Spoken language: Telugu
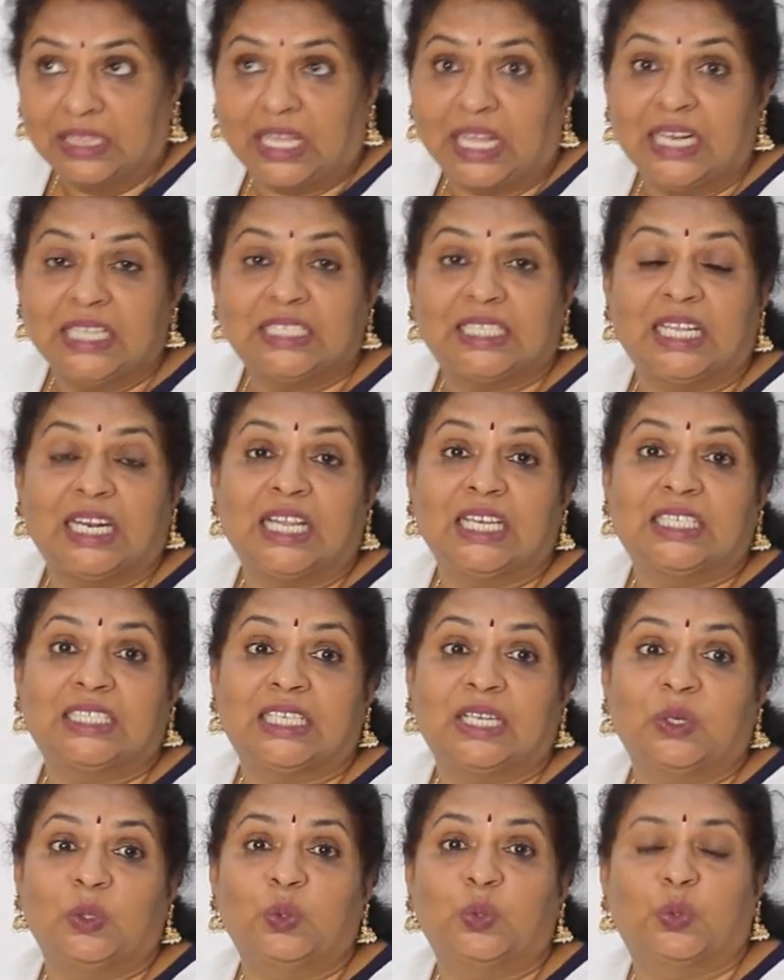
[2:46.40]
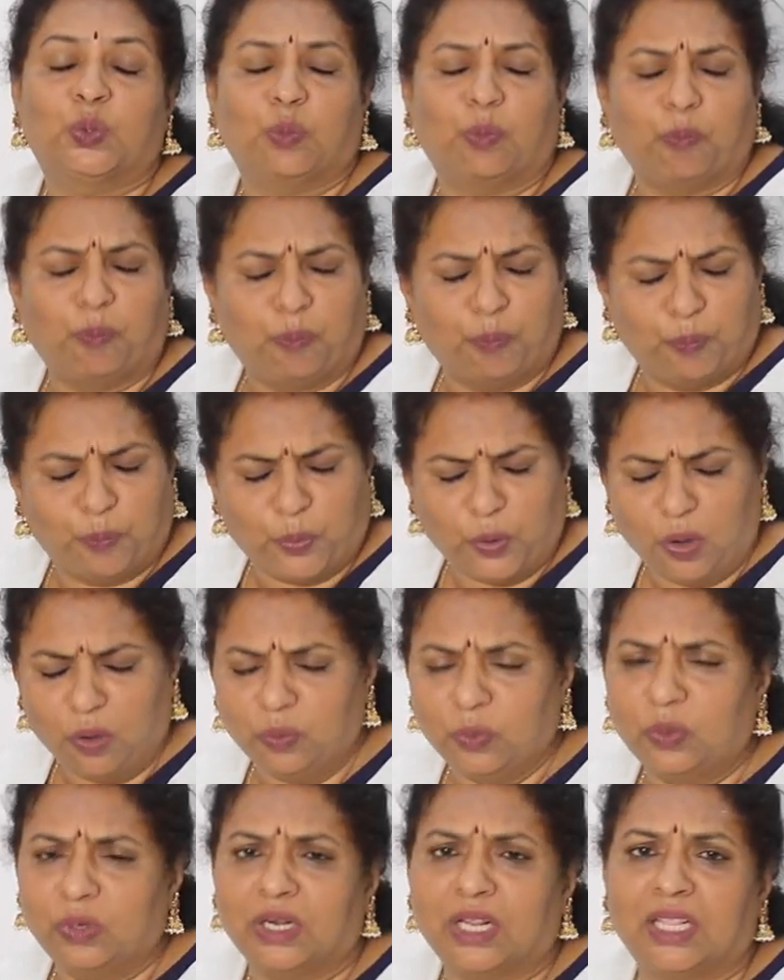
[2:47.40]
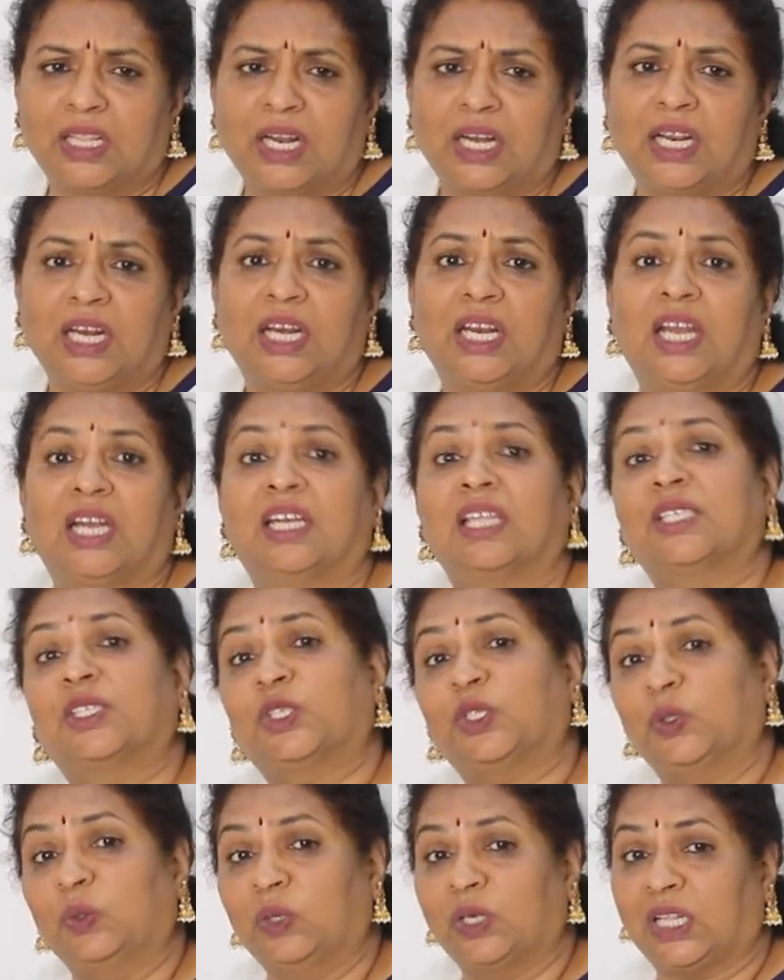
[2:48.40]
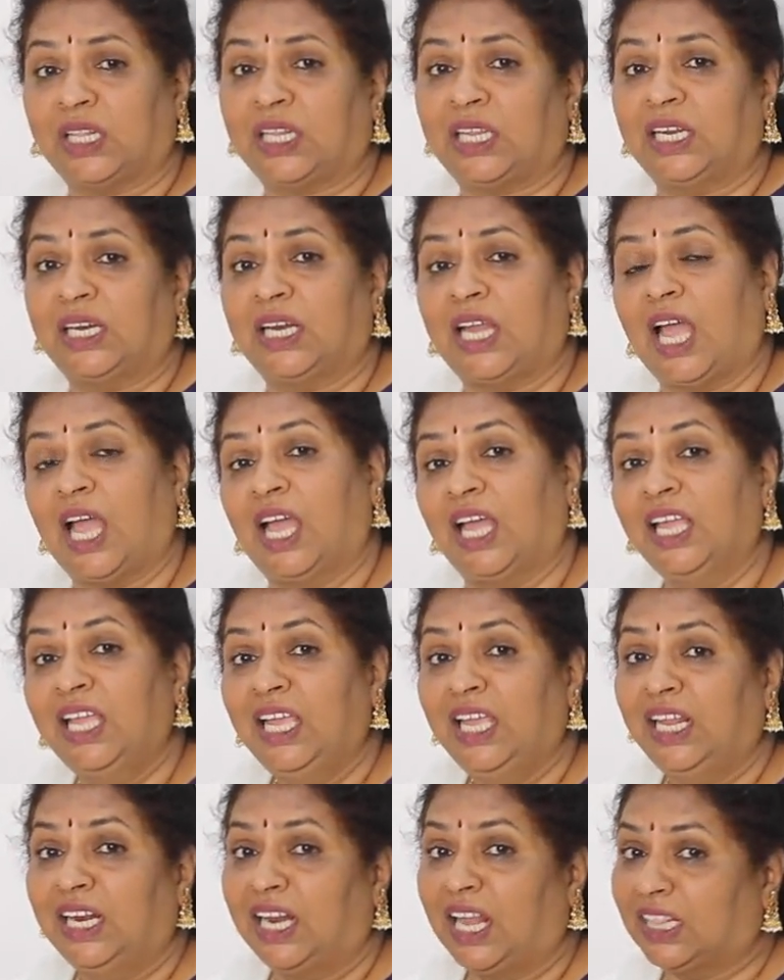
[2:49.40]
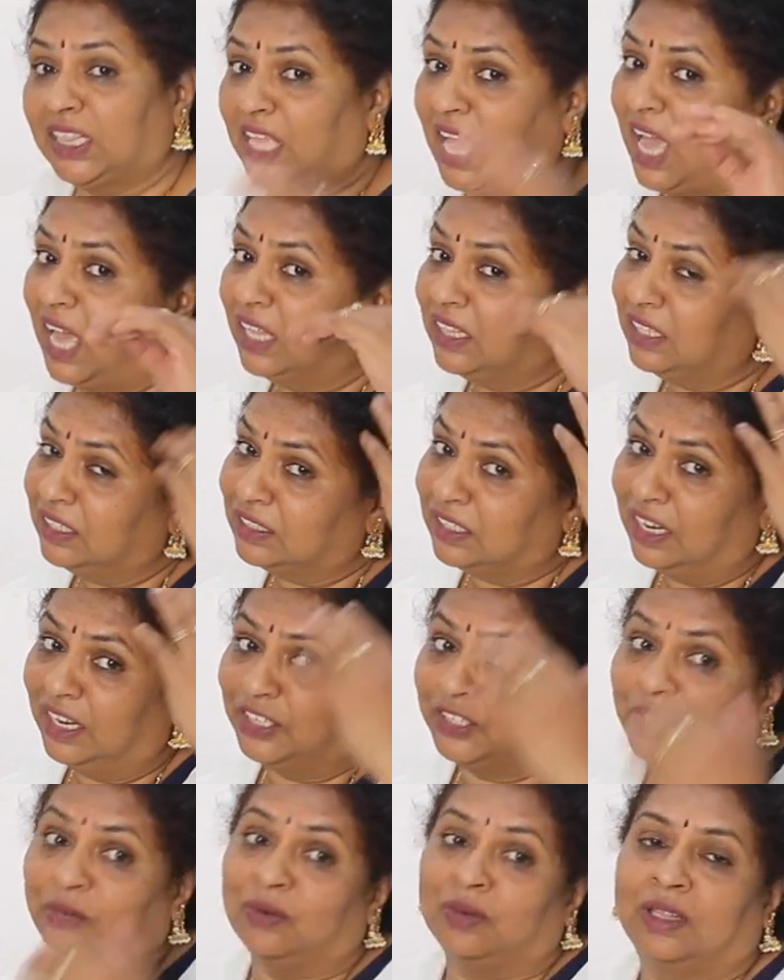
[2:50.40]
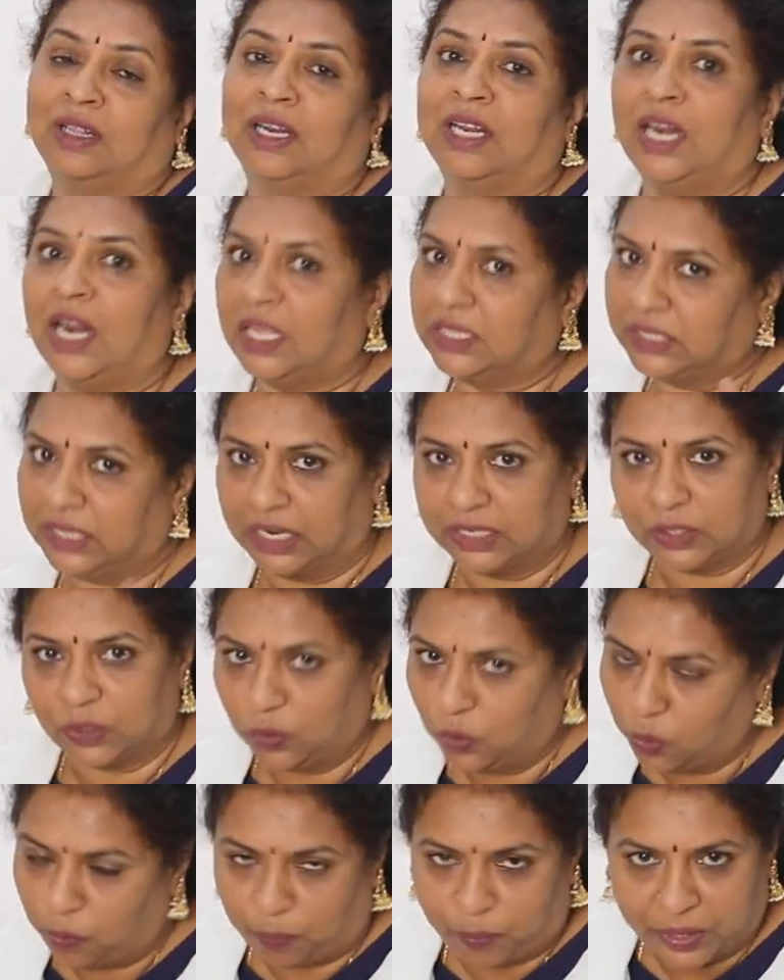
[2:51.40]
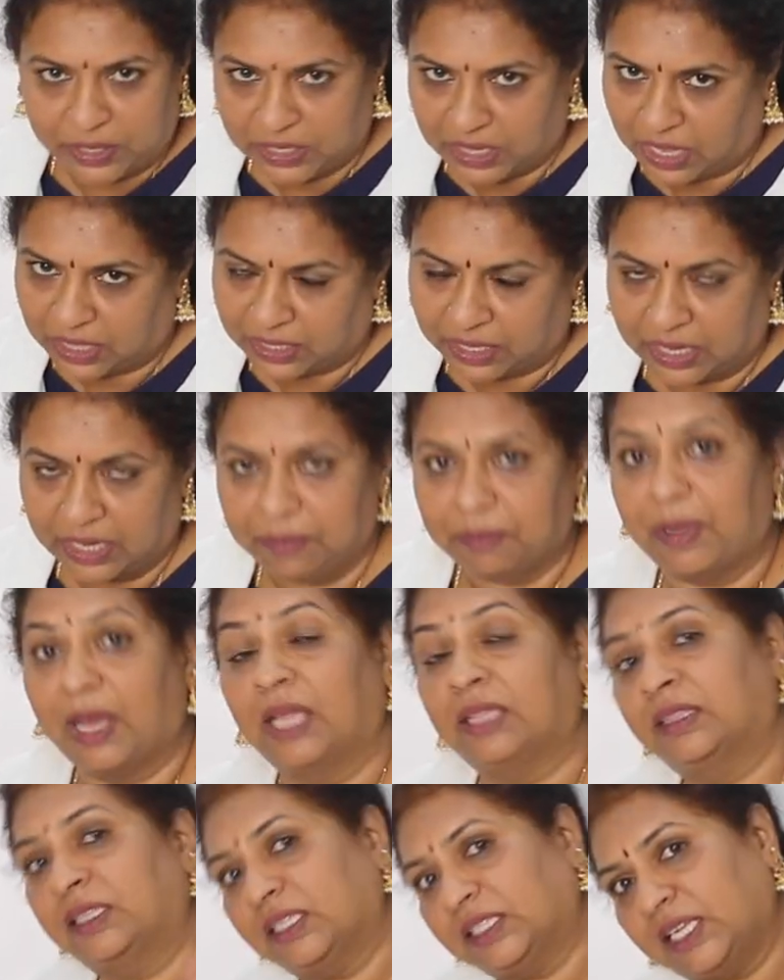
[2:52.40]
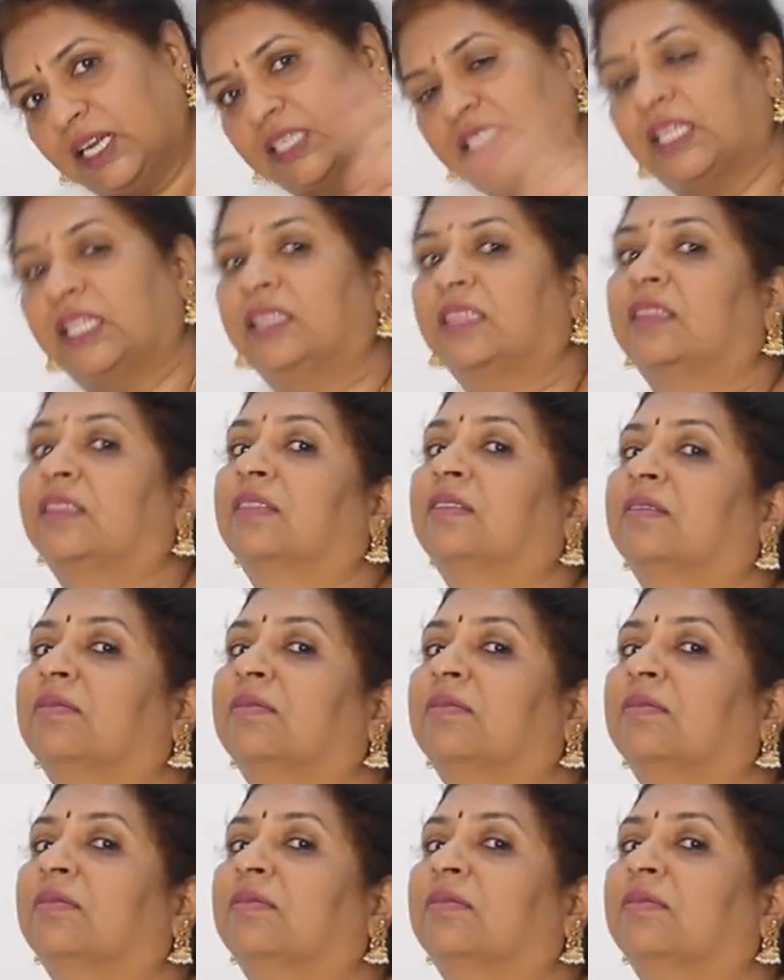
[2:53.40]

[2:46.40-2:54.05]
తన సెలెక్షన్ సూపర్గా ఉంటుంది అంటే లేటెస్ట్గా ఉంటుంది నా నా తాత సెలక్షన్ ఉంటుంది అంటే నా సెలక్షన్ గొప్పని కాదు కానీ మా అత్త సెలక్షన్